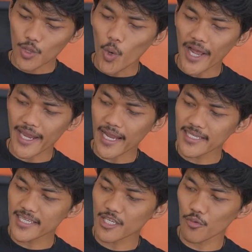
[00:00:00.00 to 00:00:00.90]
tuangin
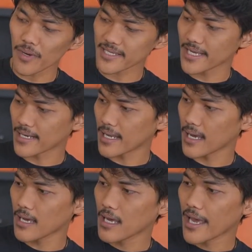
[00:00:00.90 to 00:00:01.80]
aja sirup marjan nah
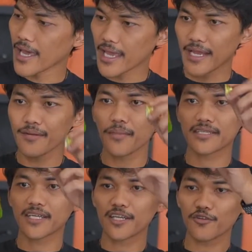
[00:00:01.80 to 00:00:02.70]
eh ini
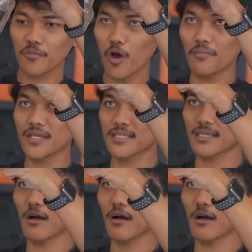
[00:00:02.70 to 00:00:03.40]
marjannya udah mau habis